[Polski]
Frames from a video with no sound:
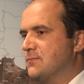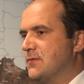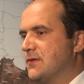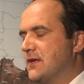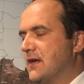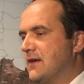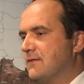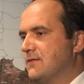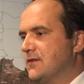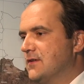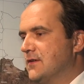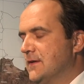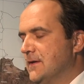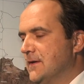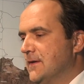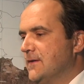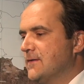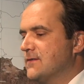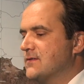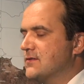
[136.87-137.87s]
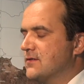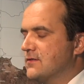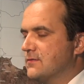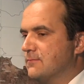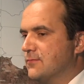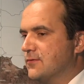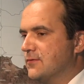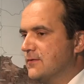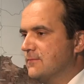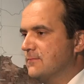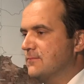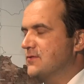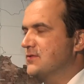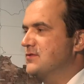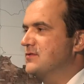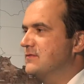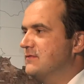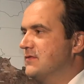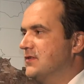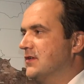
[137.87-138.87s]
pojawi, co byłem
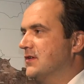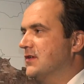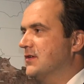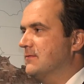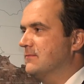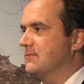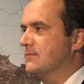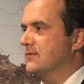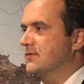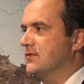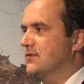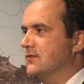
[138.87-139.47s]
przeciwnikiem